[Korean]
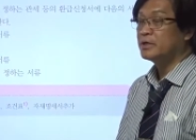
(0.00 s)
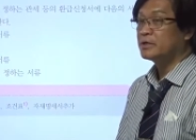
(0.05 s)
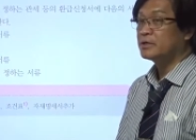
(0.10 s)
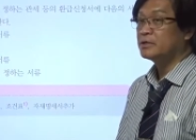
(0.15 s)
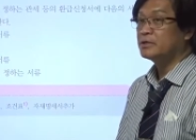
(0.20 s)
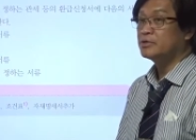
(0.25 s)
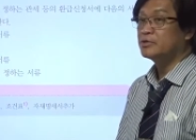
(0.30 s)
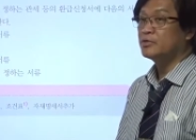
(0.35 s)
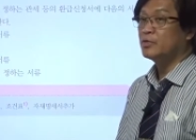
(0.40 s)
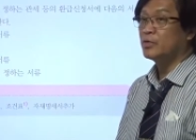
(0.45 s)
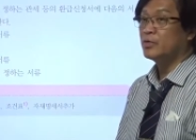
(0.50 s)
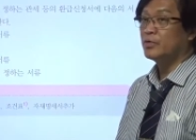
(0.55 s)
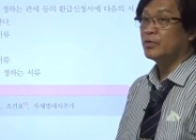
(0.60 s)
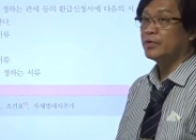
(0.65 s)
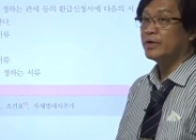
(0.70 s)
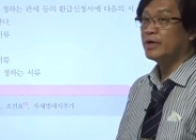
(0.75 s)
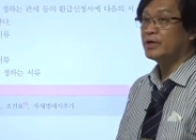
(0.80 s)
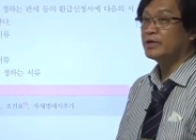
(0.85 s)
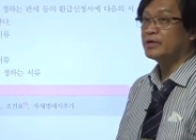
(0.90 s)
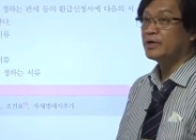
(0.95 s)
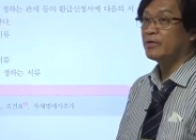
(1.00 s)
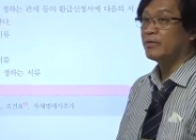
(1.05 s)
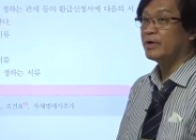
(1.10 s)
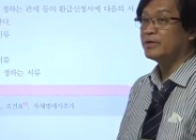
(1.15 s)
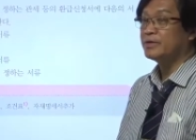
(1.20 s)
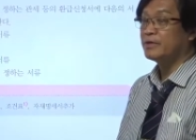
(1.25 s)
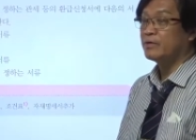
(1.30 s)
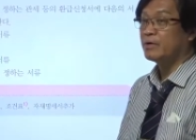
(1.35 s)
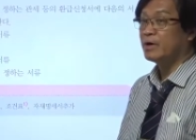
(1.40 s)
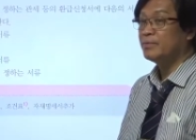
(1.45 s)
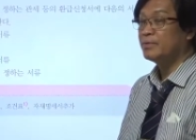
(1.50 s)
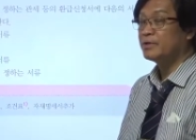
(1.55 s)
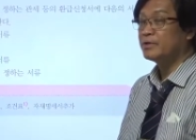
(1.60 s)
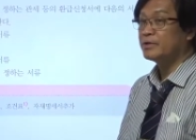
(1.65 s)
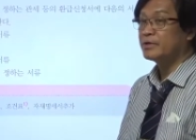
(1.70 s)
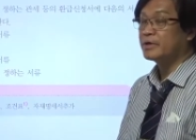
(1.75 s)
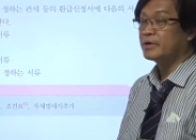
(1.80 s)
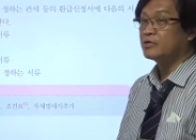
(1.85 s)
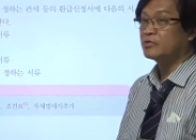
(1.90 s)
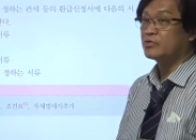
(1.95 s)
그걸 소요량이라고 한다고 앞에서
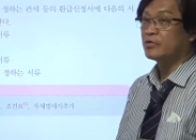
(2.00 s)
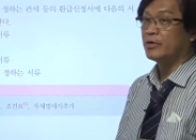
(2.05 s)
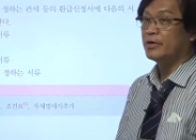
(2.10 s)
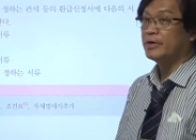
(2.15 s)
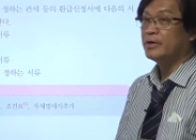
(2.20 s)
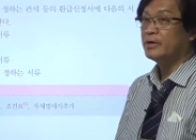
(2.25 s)
얘기했죠.